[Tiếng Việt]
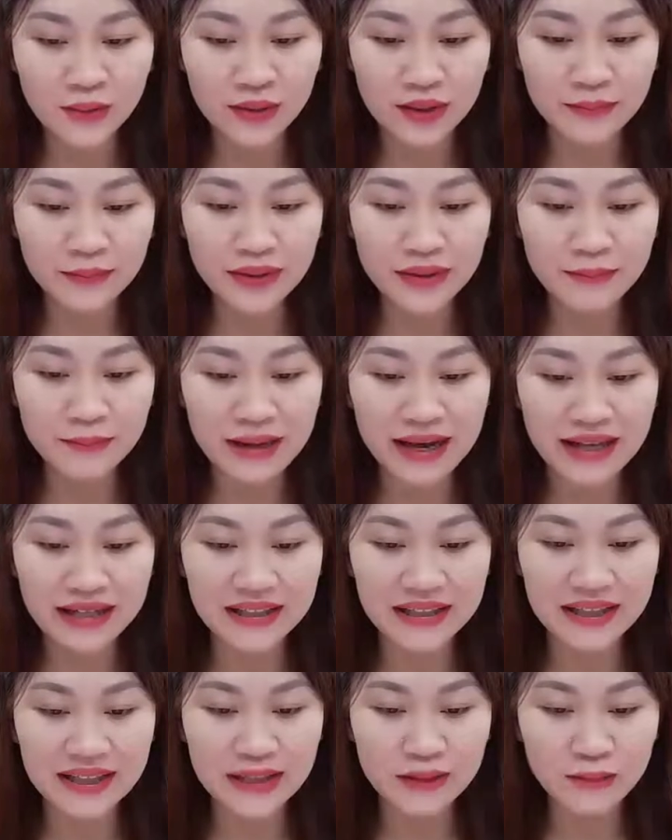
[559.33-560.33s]
Nghĩa miền
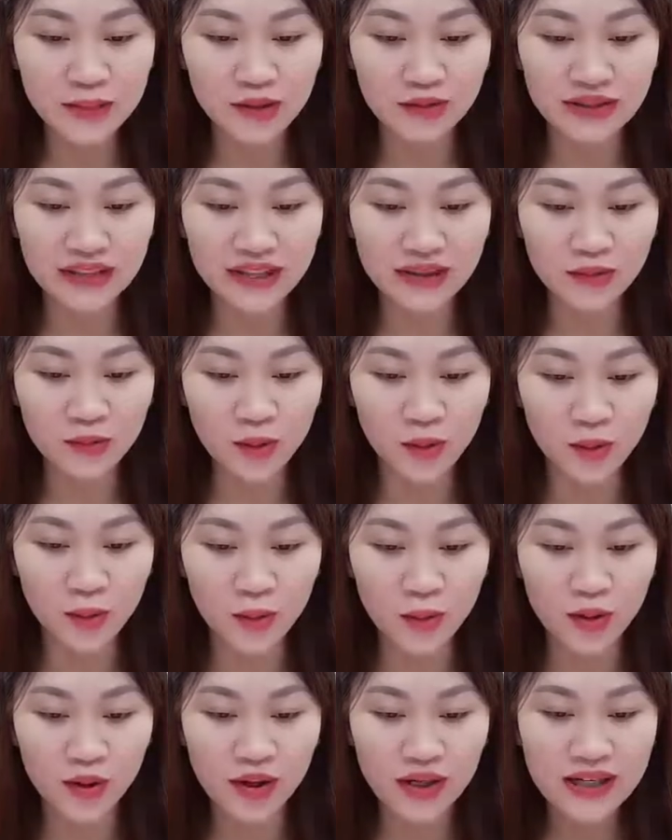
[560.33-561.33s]
màn nhìn đến biểu tình của
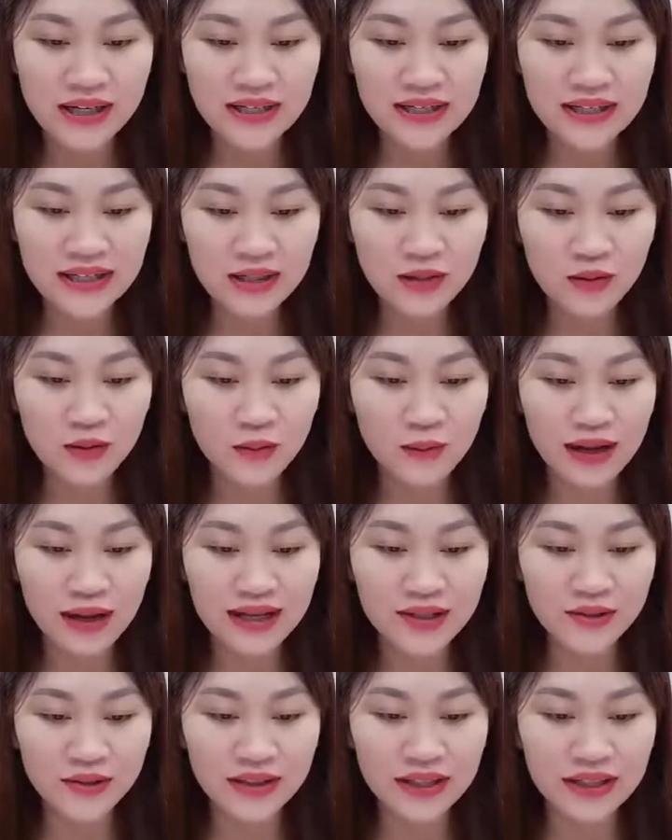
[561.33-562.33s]
cô, nghĩ khổ
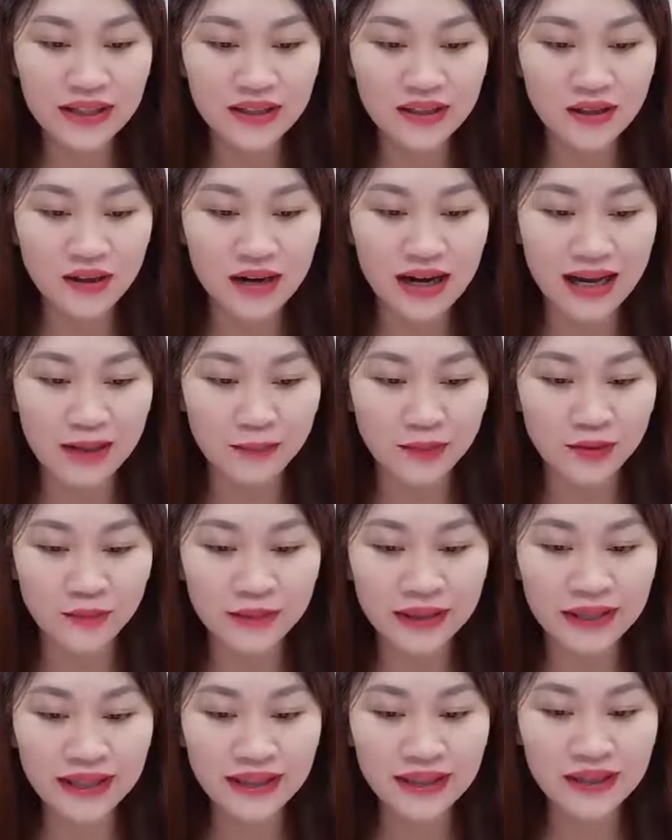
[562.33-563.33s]
qua nhiều thịt còn làm
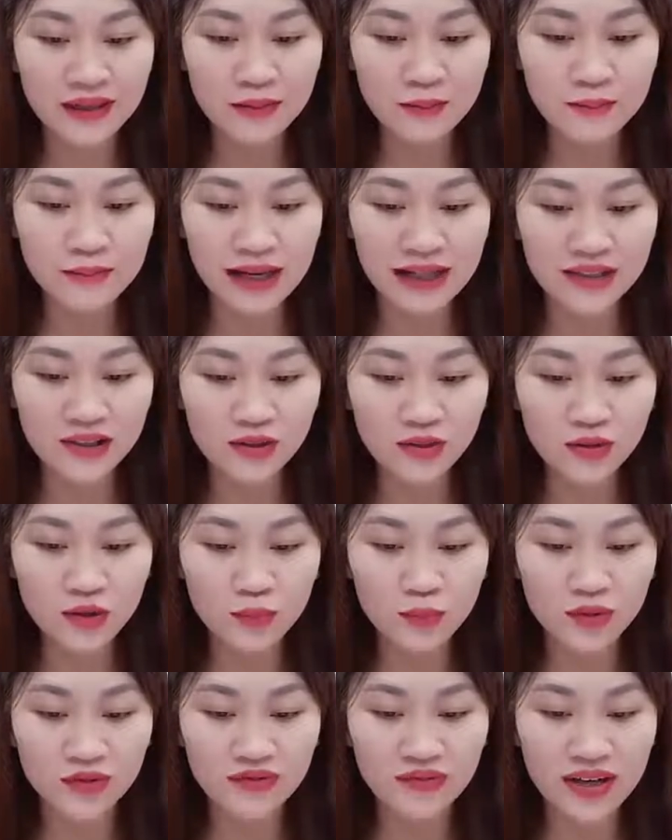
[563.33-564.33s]
không ít, bán cho
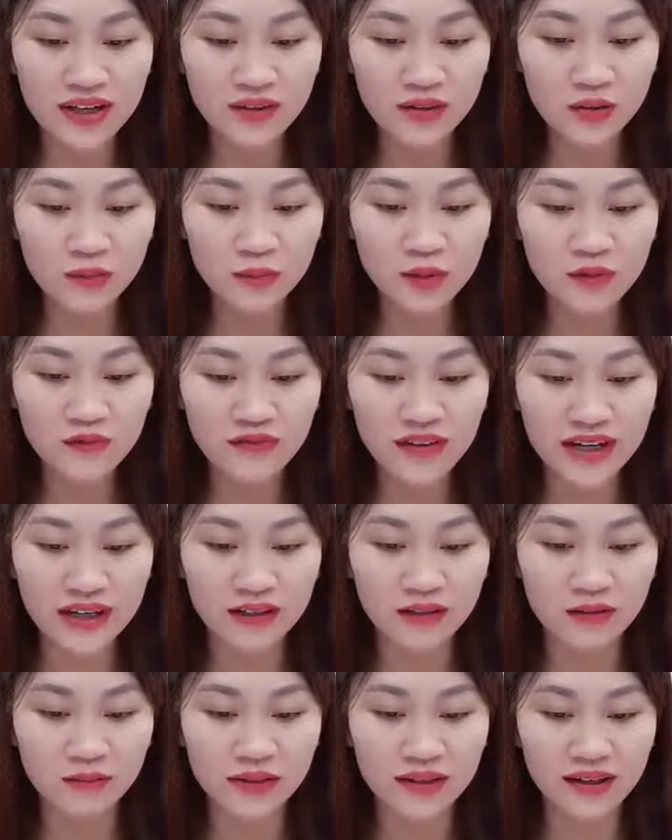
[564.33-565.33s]
cô một phần cũng không phải
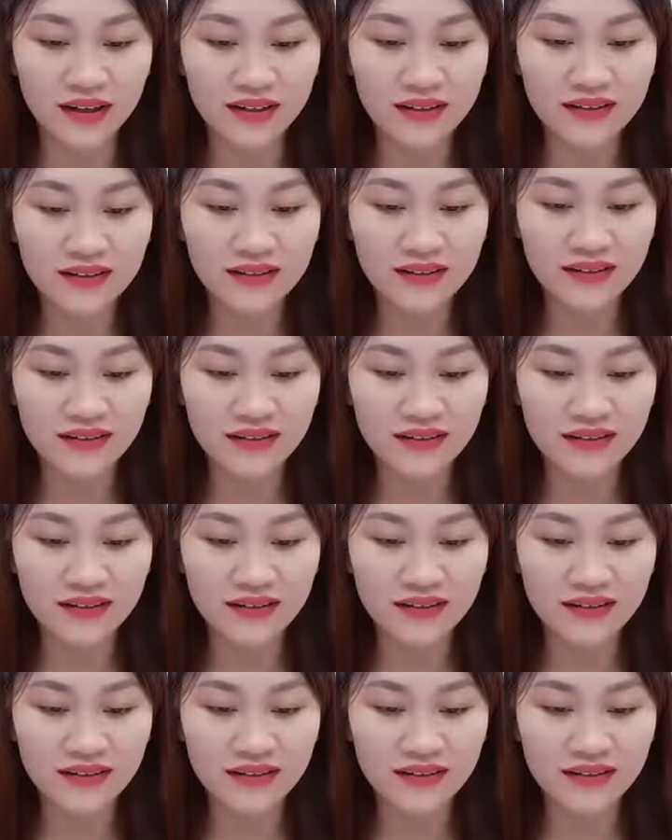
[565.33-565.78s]
không được.